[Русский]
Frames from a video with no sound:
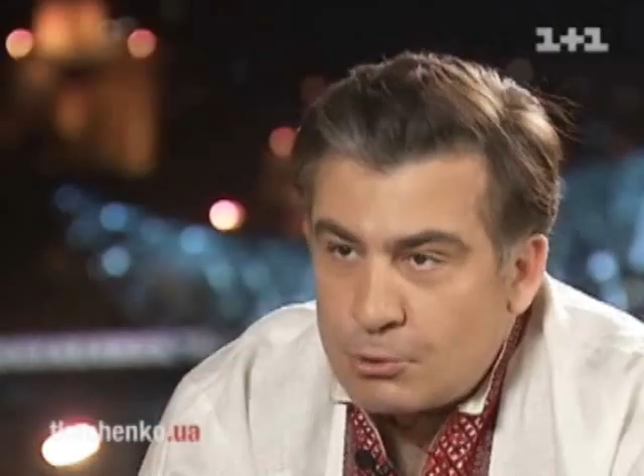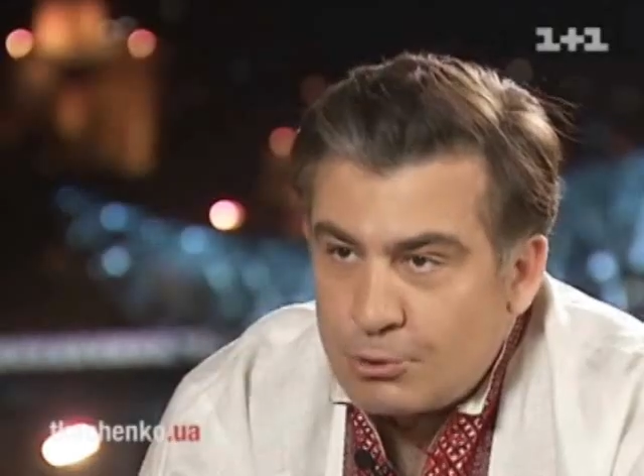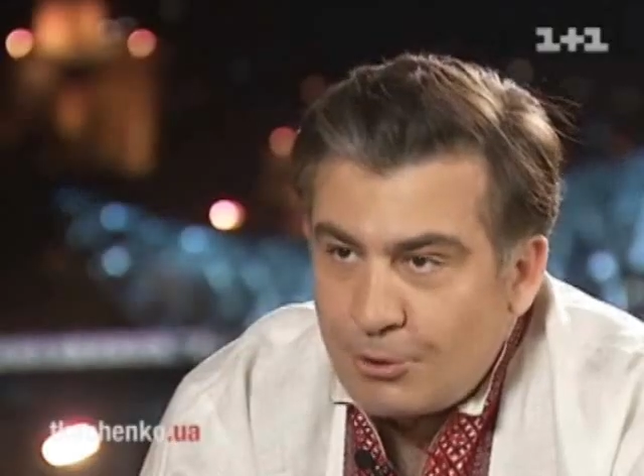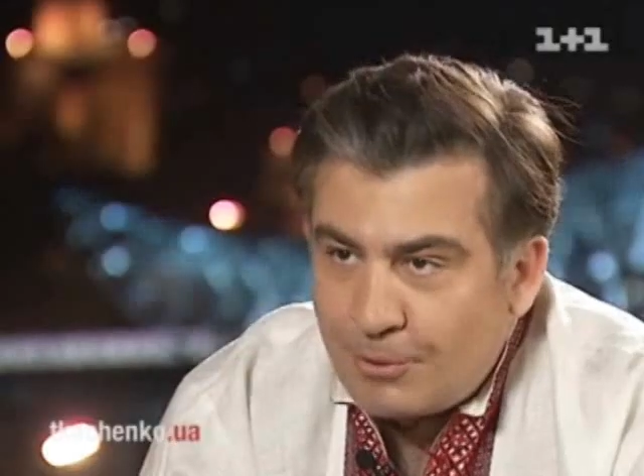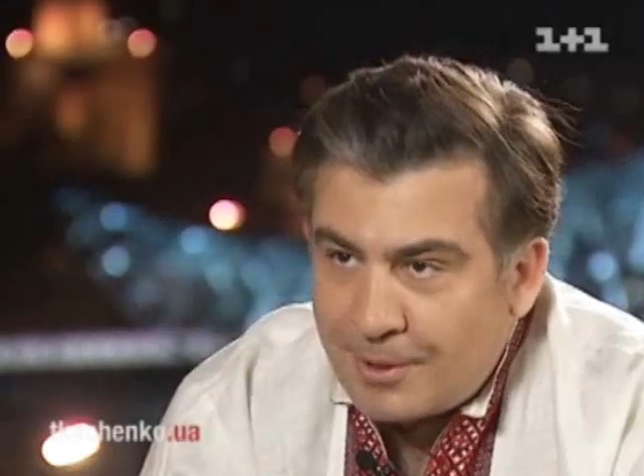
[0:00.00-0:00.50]

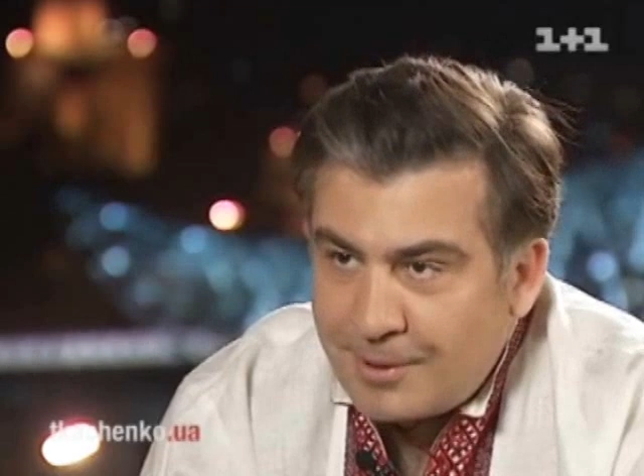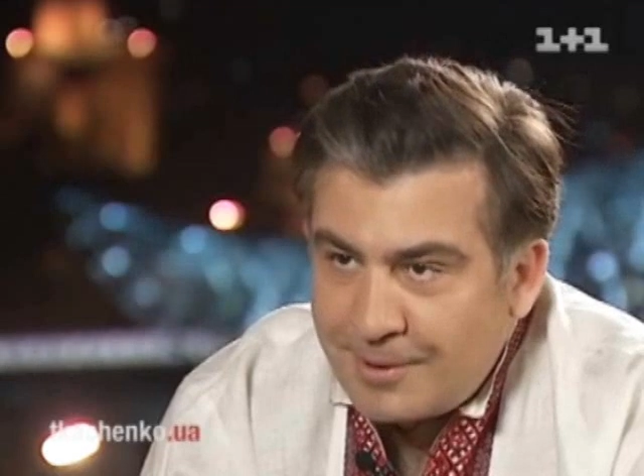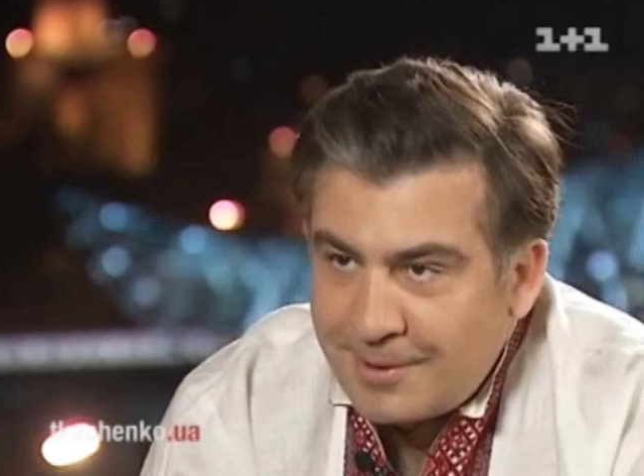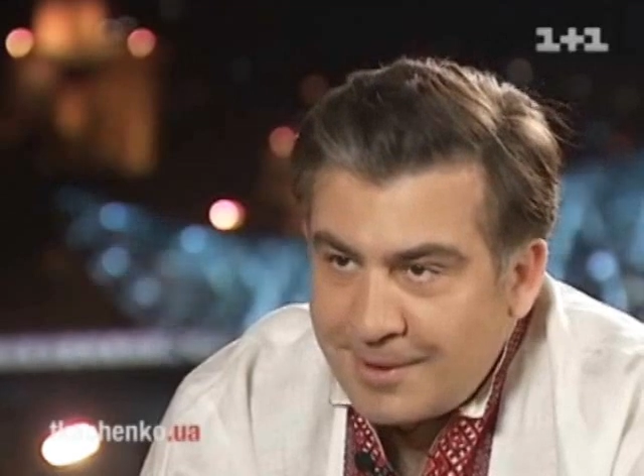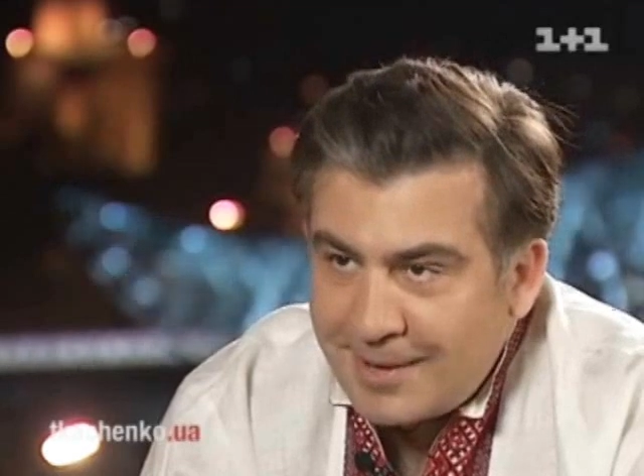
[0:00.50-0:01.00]
условия,
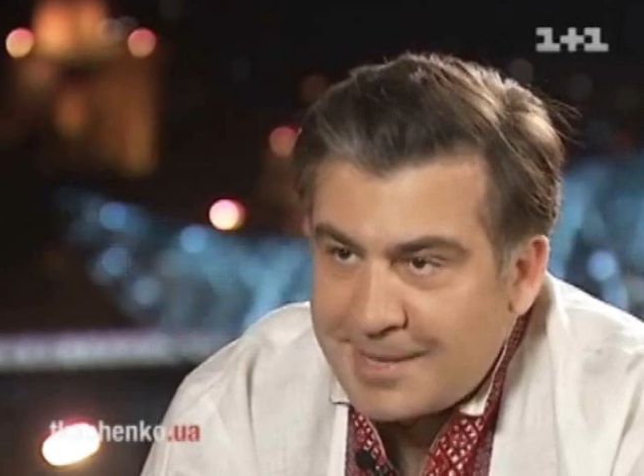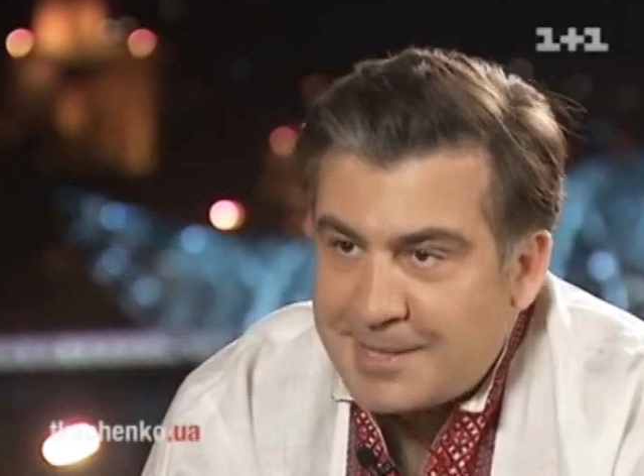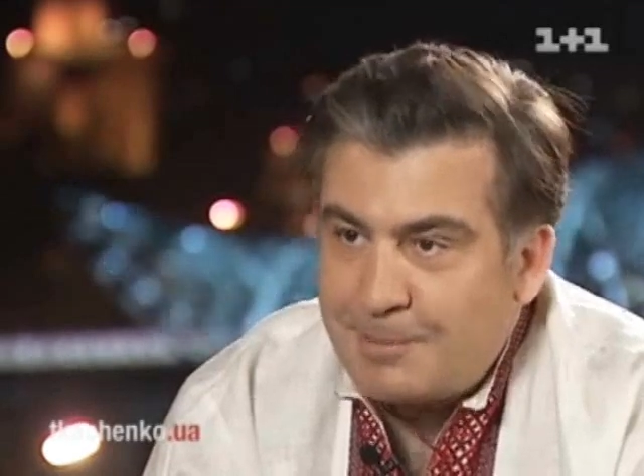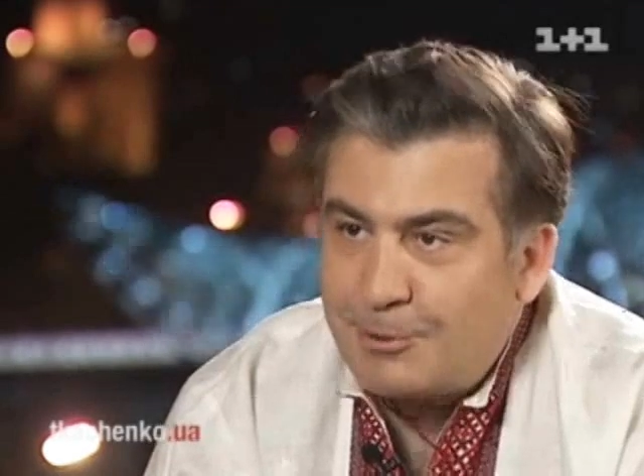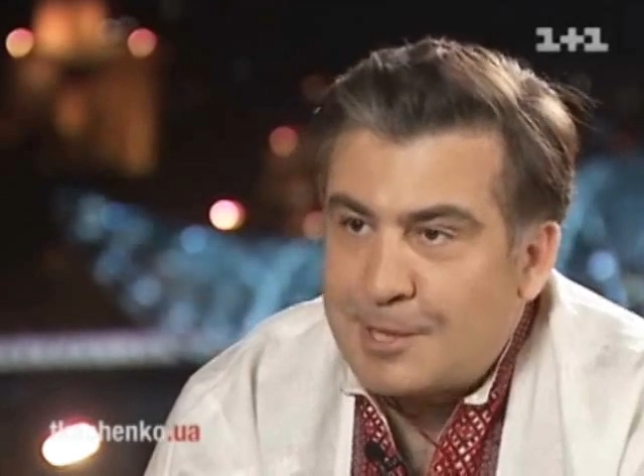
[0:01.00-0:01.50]

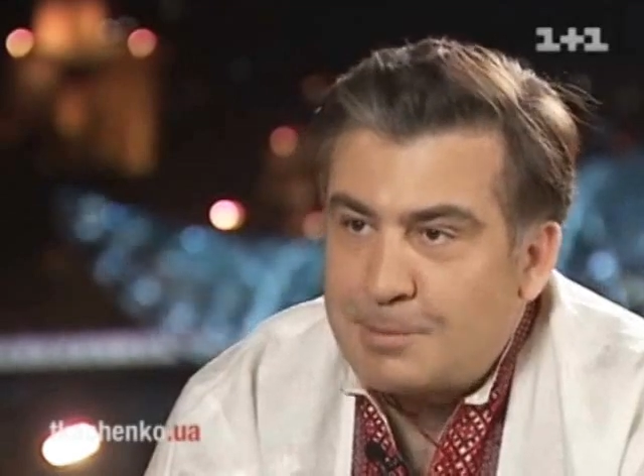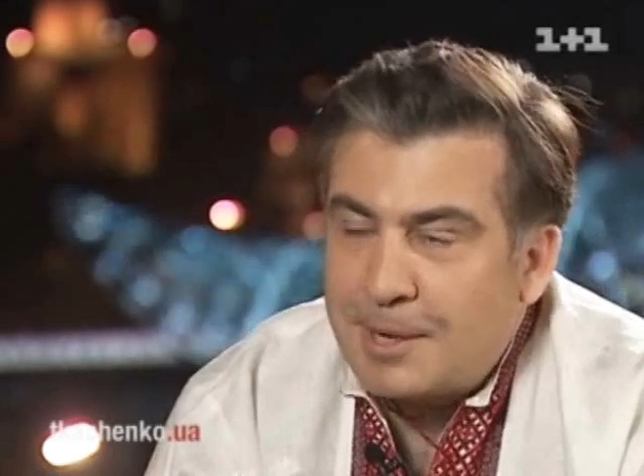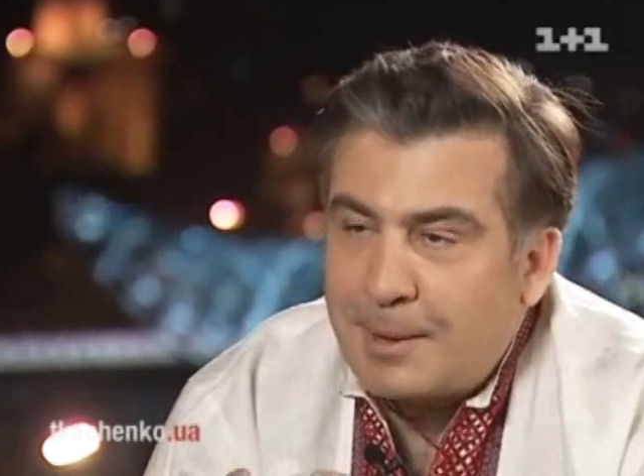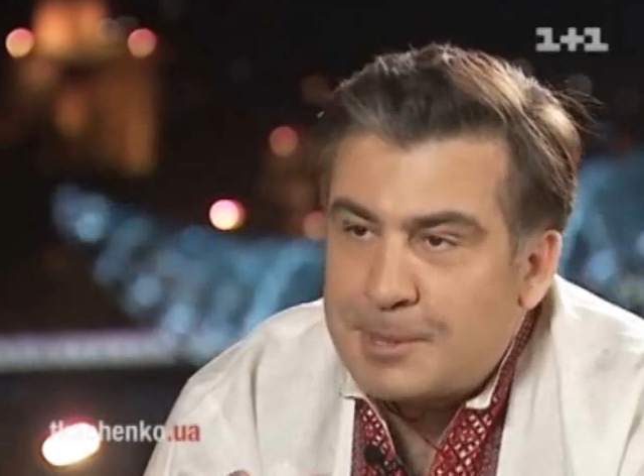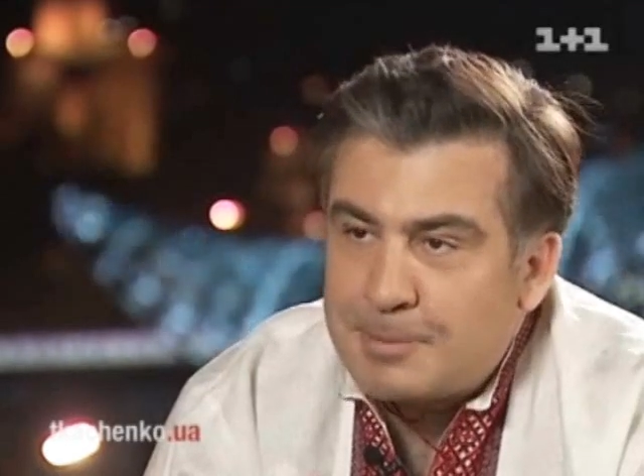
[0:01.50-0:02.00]
если бы у нас
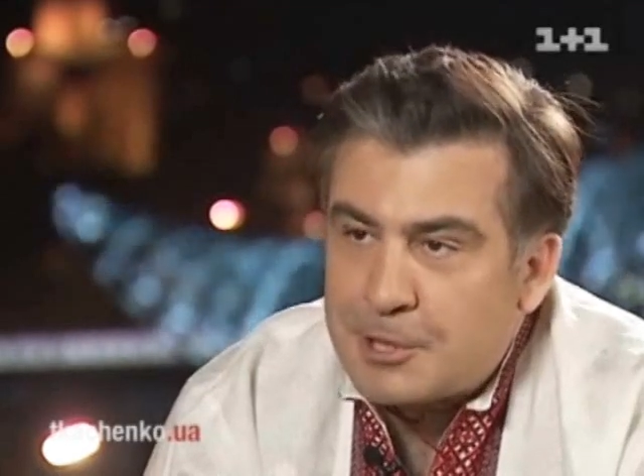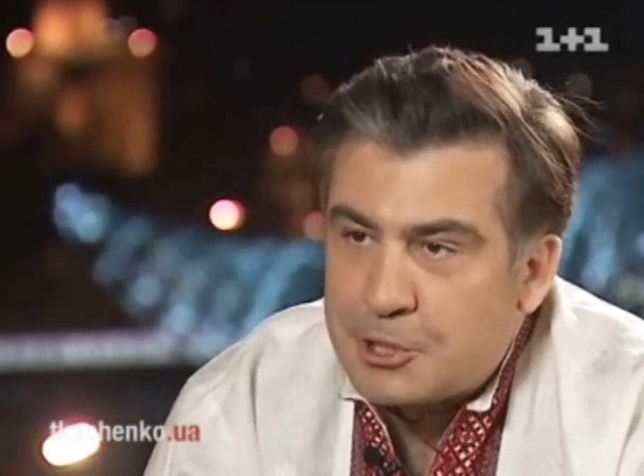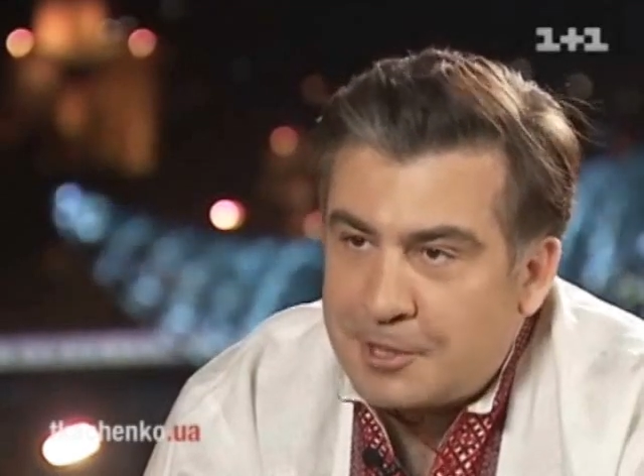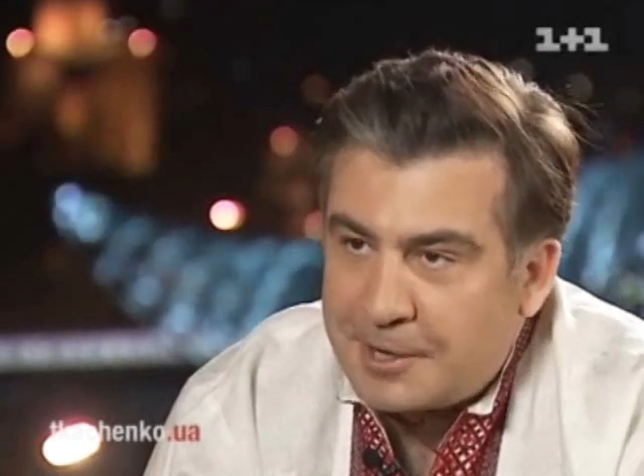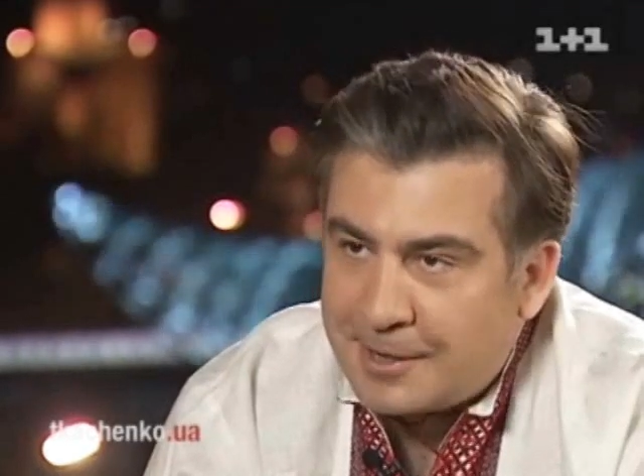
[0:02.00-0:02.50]
был
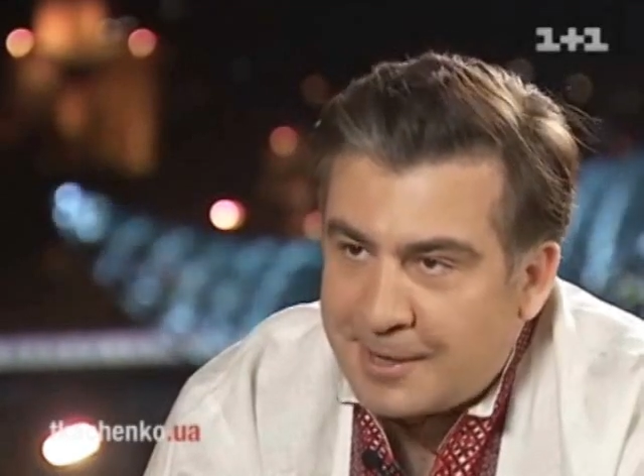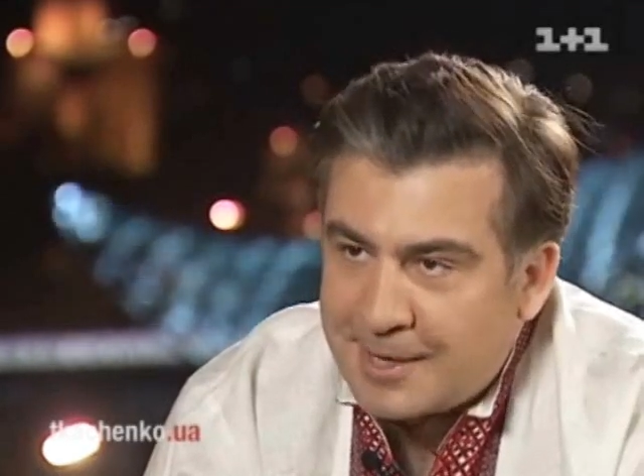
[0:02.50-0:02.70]
обеспечен рынок,